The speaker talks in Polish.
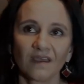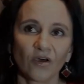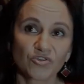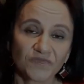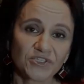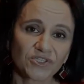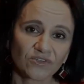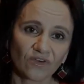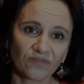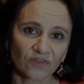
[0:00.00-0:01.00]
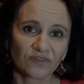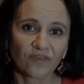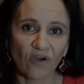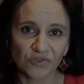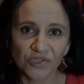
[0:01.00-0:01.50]
Oczywiście do wody
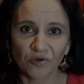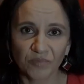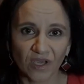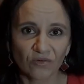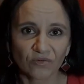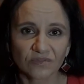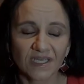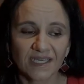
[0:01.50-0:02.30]
wchodzi opiekun